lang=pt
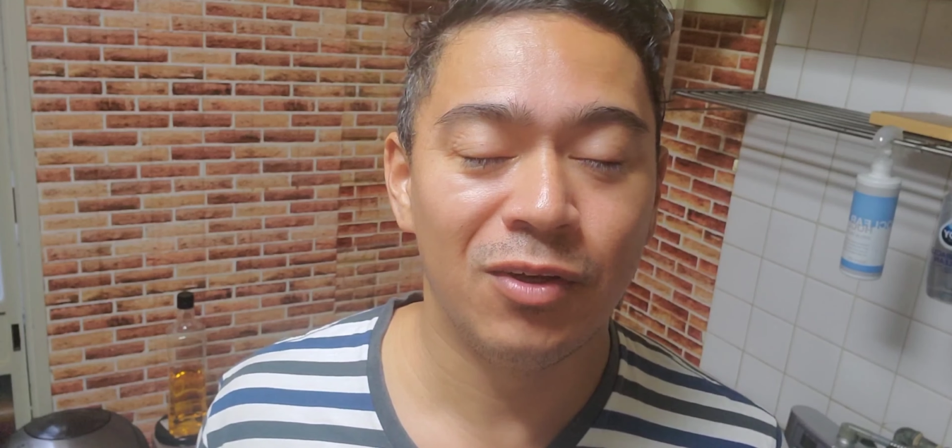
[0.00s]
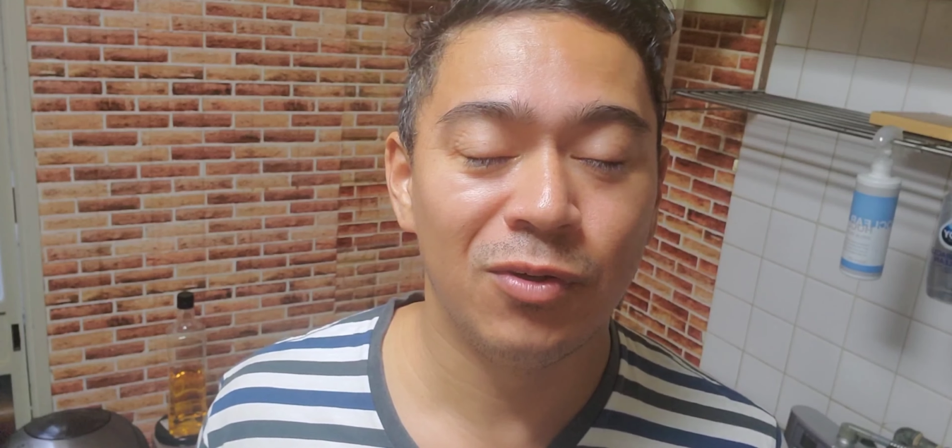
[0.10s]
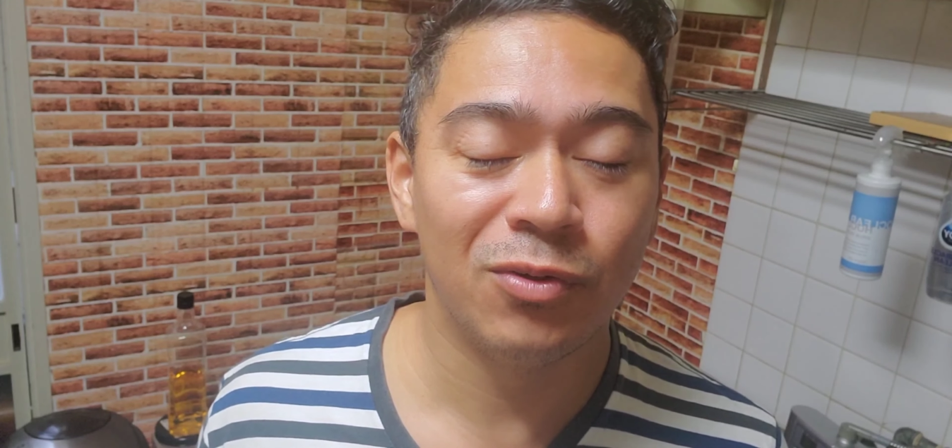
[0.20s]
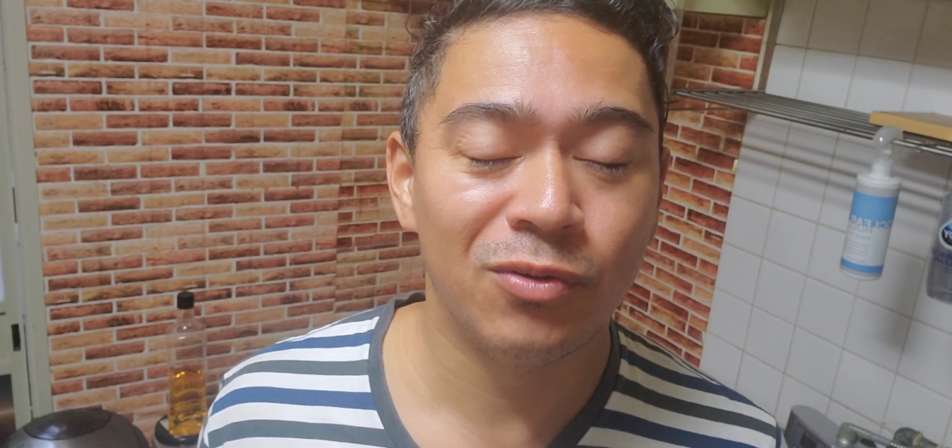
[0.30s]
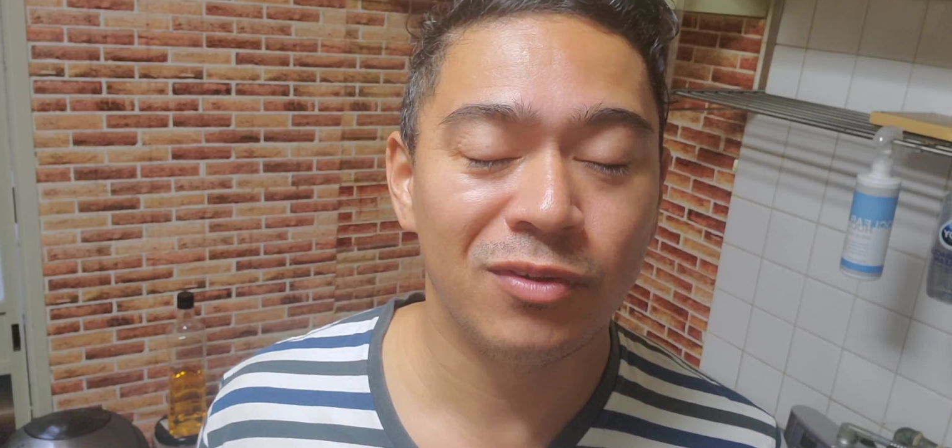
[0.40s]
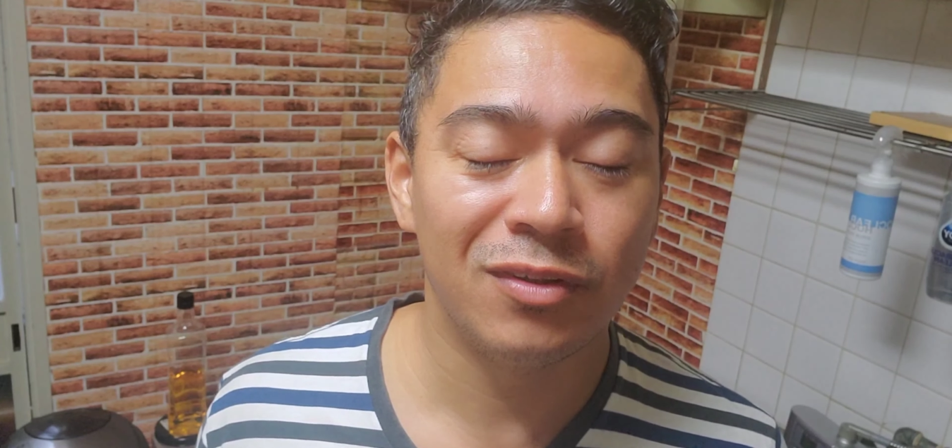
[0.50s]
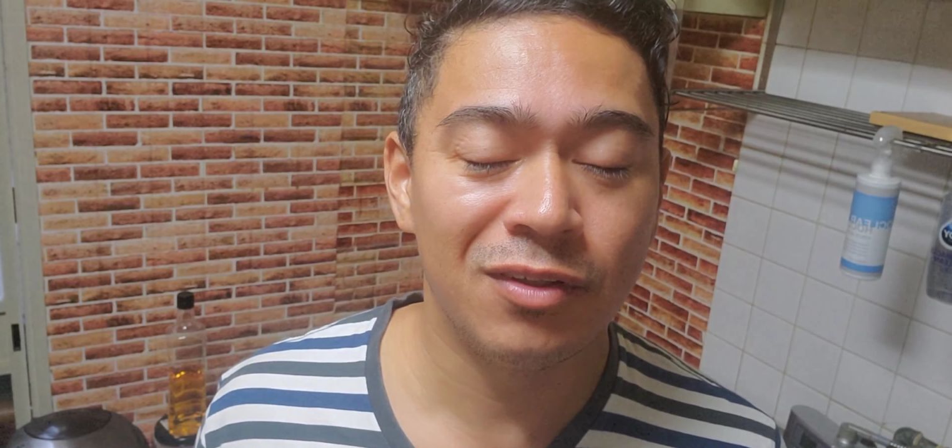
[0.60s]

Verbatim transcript: Eu